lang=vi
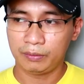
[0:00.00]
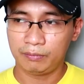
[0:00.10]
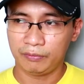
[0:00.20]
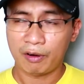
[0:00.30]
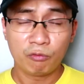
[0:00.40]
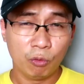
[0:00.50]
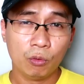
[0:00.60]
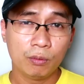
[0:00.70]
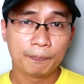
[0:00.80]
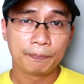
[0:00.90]
phong
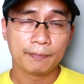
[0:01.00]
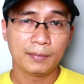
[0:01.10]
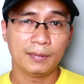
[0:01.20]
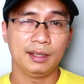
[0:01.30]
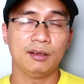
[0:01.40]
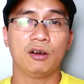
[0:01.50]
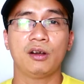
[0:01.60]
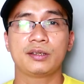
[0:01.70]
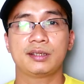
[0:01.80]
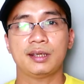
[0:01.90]
phú thì
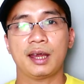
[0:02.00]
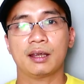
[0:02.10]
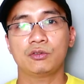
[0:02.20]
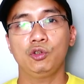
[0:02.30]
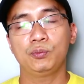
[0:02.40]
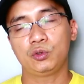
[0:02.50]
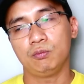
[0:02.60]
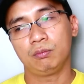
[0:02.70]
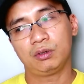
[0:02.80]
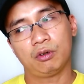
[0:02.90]
họ sẽ giúp cho chúng
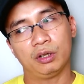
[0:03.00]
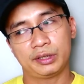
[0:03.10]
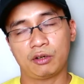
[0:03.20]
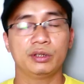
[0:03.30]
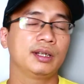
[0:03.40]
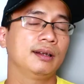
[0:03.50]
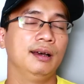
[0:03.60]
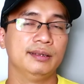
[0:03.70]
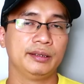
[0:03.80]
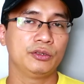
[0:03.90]
họ sẽ có những cái
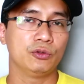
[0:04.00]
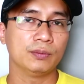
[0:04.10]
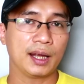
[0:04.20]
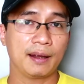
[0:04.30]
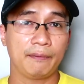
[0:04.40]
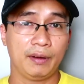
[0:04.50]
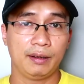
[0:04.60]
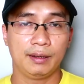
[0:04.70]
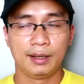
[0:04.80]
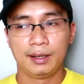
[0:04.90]
lời giải thích cho chúng ta
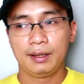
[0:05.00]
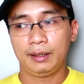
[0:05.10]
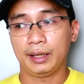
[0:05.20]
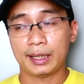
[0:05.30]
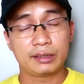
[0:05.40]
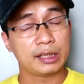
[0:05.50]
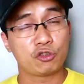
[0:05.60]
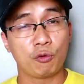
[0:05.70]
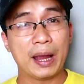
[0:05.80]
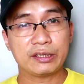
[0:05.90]
về cái cách check
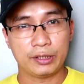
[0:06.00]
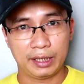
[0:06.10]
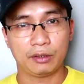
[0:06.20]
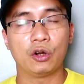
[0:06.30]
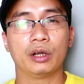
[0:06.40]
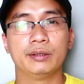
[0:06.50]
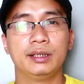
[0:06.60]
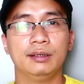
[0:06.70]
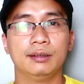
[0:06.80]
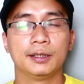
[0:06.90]
số bet này còn
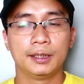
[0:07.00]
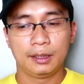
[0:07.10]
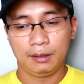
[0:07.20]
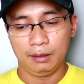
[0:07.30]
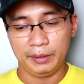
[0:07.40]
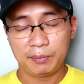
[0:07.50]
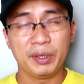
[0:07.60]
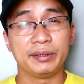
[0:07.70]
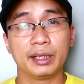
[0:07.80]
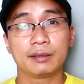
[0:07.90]
thì nên
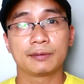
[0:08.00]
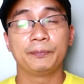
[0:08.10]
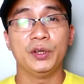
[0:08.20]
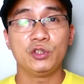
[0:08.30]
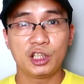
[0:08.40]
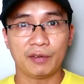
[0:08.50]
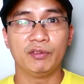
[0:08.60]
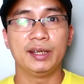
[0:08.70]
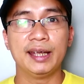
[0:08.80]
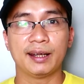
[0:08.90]
bình tĩnh nếu như gặp
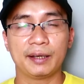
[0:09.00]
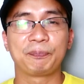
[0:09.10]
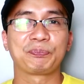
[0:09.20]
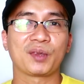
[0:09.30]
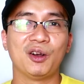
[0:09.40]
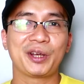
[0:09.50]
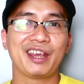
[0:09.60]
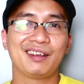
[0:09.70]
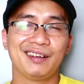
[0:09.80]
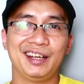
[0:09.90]
vấn đề này ok
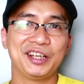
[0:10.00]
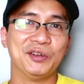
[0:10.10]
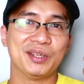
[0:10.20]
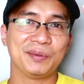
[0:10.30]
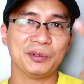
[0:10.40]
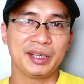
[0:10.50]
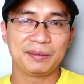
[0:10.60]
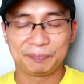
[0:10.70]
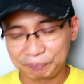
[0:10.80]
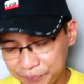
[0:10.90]
đấy là cái hiểu nhầm đầu tiên
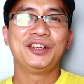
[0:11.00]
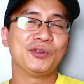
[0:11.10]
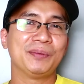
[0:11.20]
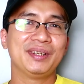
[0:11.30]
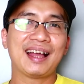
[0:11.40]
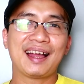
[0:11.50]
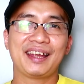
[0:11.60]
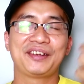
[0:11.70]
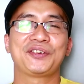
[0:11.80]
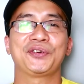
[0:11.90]
nhầm thứ
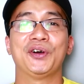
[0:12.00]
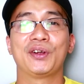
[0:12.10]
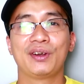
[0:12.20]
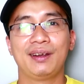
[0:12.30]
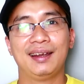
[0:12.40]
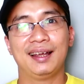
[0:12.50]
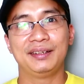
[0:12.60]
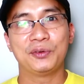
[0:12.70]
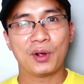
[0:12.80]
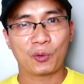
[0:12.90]
hai đó là
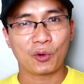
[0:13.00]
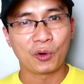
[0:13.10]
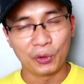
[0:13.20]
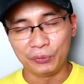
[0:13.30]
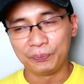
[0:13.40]
nước hoa có cồn